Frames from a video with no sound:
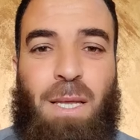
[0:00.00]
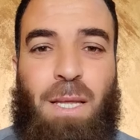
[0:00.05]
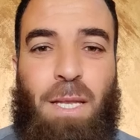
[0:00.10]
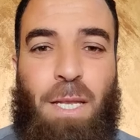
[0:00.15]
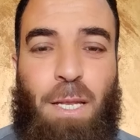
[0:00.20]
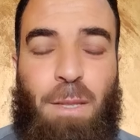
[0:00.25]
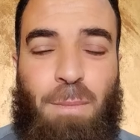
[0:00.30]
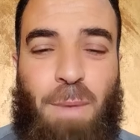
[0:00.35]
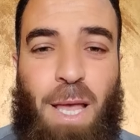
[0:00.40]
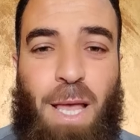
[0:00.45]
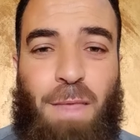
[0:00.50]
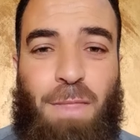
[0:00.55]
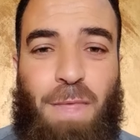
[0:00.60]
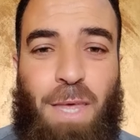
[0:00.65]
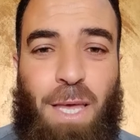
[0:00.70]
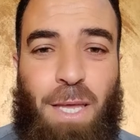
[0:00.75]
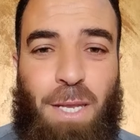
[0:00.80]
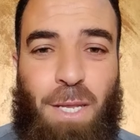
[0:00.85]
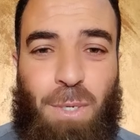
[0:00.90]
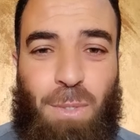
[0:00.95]

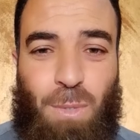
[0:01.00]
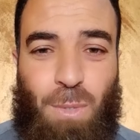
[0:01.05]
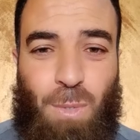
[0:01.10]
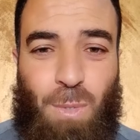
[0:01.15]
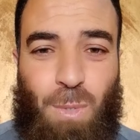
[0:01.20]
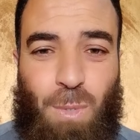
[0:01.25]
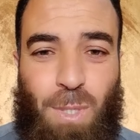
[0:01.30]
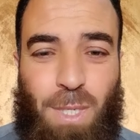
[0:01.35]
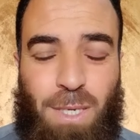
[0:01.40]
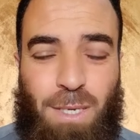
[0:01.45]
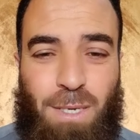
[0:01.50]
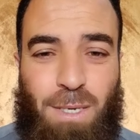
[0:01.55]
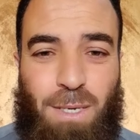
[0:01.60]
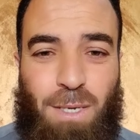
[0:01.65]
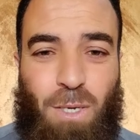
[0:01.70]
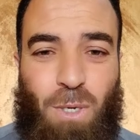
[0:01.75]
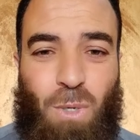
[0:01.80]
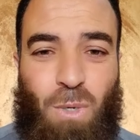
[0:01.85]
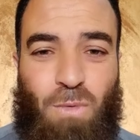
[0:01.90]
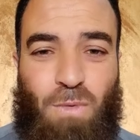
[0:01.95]
لماذا نقول
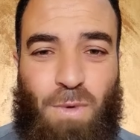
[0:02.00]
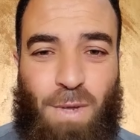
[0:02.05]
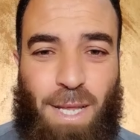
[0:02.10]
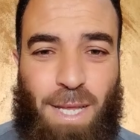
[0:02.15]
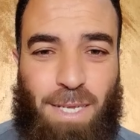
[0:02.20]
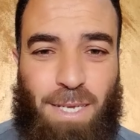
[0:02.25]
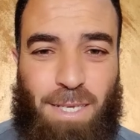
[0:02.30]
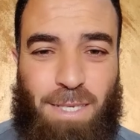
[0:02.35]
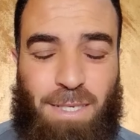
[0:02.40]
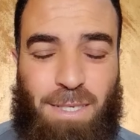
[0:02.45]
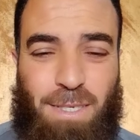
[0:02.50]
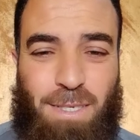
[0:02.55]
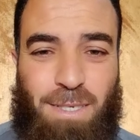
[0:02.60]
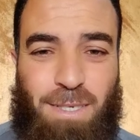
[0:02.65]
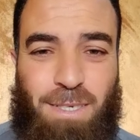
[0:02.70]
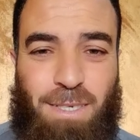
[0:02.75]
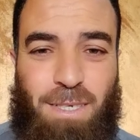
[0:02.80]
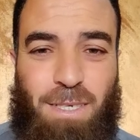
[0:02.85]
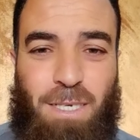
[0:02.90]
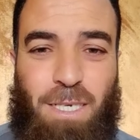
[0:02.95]
غفرانك
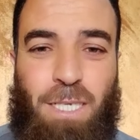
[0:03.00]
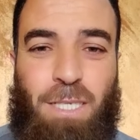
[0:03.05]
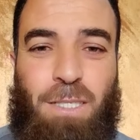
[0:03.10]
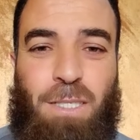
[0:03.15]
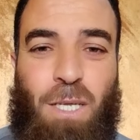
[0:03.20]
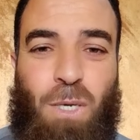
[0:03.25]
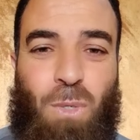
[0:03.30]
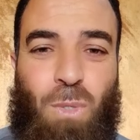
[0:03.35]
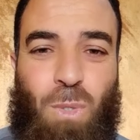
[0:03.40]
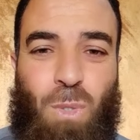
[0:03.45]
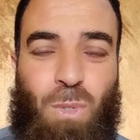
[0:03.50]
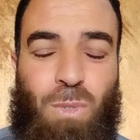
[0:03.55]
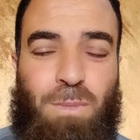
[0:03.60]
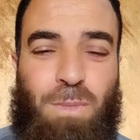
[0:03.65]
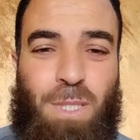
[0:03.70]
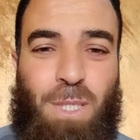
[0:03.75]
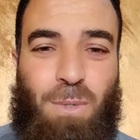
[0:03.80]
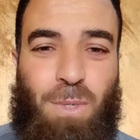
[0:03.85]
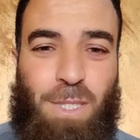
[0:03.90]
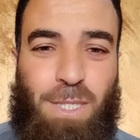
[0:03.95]
عند الخروج من
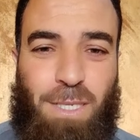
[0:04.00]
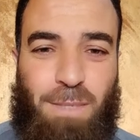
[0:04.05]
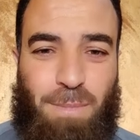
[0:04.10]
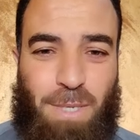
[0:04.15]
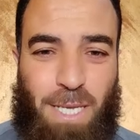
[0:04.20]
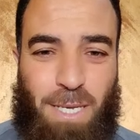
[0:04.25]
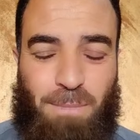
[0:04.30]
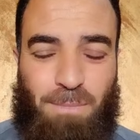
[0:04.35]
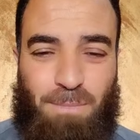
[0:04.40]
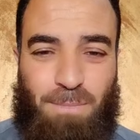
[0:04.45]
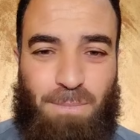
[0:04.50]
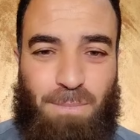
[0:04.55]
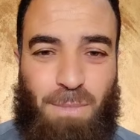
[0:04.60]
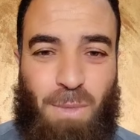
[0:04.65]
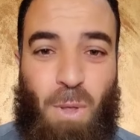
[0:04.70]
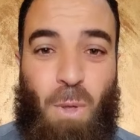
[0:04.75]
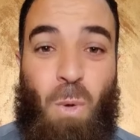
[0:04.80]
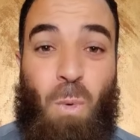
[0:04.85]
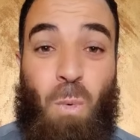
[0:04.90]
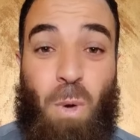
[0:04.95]
دورة المياه
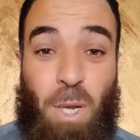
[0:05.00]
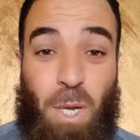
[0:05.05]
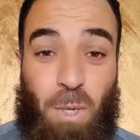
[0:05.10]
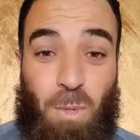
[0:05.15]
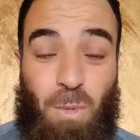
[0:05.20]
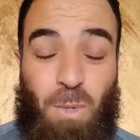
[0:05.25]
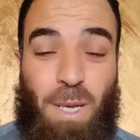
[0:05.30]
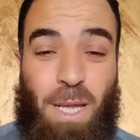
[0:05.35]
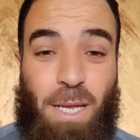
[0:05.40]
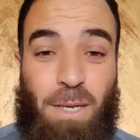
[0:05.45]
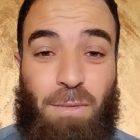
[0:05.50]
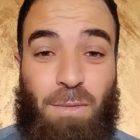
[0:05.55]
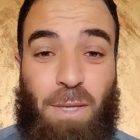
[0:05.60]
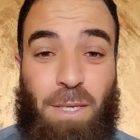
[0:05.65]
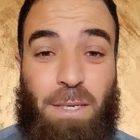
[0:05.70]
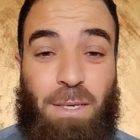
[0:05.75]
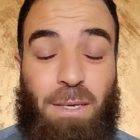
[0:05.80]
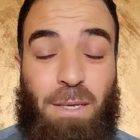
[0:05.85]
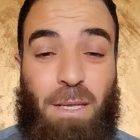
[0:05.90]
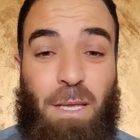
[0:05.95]
ونقول
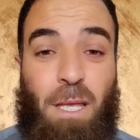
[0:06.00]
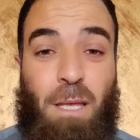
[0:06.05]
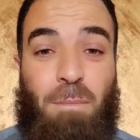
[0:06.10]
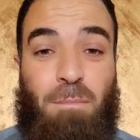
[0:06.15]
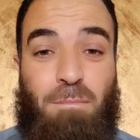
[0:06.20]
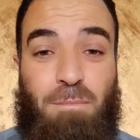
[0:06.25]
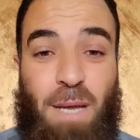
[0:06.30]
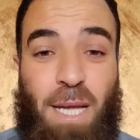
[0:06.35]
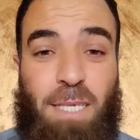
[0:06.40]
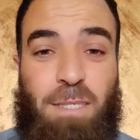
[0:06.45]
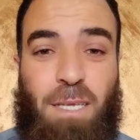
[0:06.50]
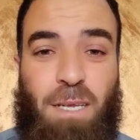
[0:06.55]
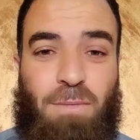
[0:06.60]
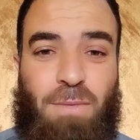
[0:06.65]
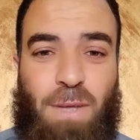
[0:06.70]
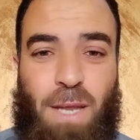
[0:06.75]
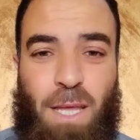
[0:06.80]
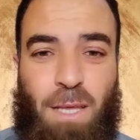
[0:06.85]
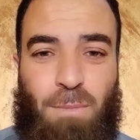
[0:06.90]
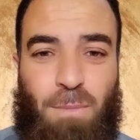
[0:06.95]
أيضا بعد
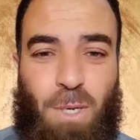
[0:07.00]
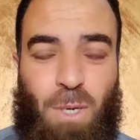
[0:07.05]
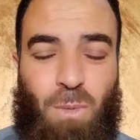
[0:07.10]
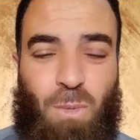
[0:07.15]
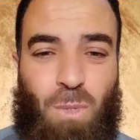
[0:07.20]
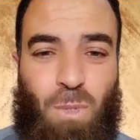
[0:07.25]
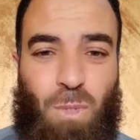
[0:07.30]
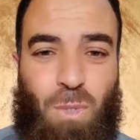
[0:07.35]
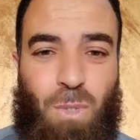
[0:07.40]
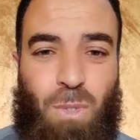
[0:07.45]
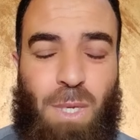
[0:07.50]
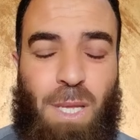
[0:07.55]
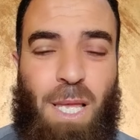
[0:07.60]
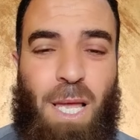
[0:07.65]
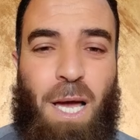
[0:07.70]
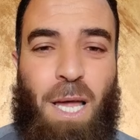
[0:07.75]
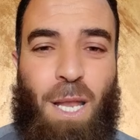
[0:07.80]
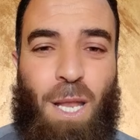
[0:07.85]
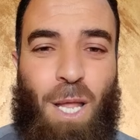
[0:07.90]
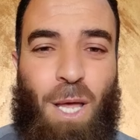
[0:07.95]
الفراغ من الوضوء
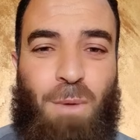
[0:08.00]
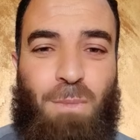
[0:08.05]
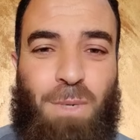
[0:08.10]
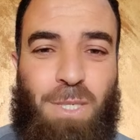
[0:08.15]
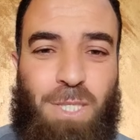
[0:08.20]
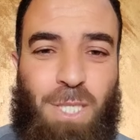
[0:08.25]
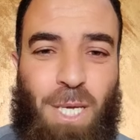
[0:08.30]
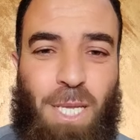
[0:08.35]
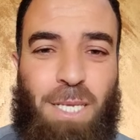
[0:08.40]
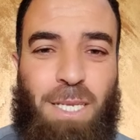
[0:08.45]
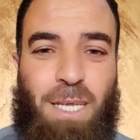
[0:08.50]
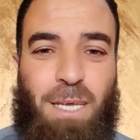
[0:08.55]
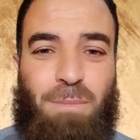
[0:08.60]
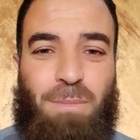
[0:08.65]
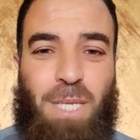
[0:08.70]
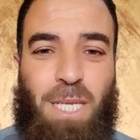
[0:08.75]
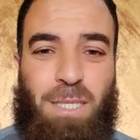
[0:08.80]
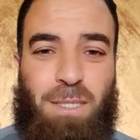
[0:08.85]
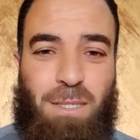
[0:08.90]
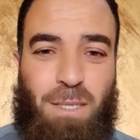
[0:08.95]
اللهم اجعلنا
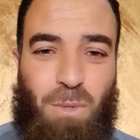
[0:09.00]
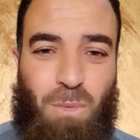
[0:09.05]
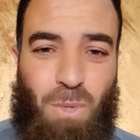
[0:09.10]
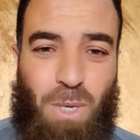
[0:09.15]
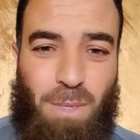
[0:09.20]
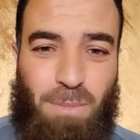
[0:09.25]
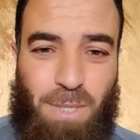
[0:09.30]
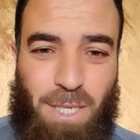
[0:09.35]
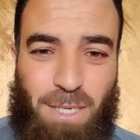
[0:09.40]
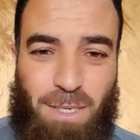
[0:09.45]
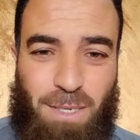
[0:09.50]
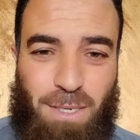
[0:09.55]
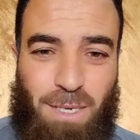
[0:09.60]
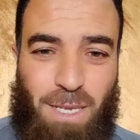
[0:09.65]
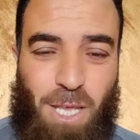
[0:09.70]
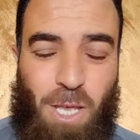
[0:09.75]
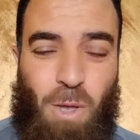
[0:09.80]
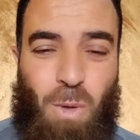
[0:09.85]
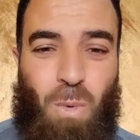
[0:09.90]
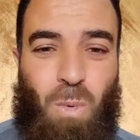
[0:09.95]
من التوابين
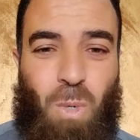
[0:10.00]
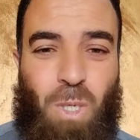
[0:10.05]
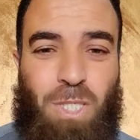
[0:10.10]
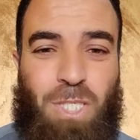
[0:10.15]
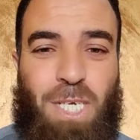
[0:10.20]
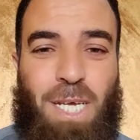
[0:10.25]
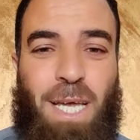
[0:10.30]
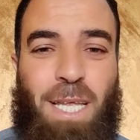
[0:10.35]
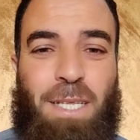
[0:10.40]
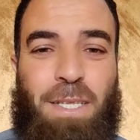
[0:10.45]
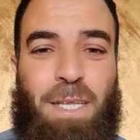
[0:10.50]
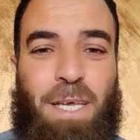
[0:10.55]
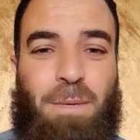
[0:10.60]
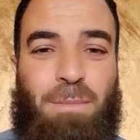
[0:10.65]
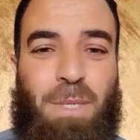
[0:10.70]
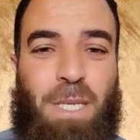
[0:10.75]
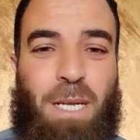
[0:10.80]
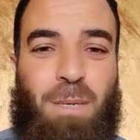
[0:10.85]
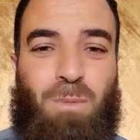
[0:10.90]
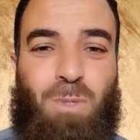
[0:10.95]
وجعلنا
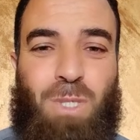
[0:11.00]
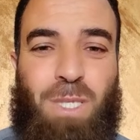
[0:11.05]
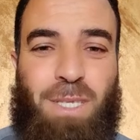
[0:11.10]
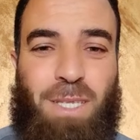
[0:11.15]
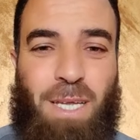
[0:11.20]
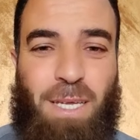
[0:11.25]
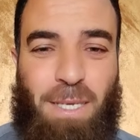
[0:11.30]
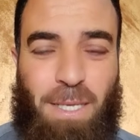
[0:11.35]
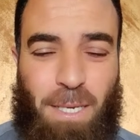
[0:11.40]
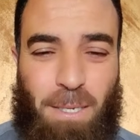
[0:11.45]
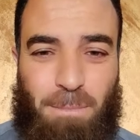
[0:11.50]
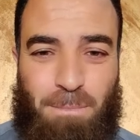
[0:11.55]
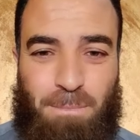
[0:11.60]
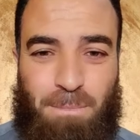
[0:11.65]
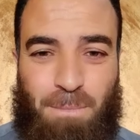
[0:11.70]
من المتطهرين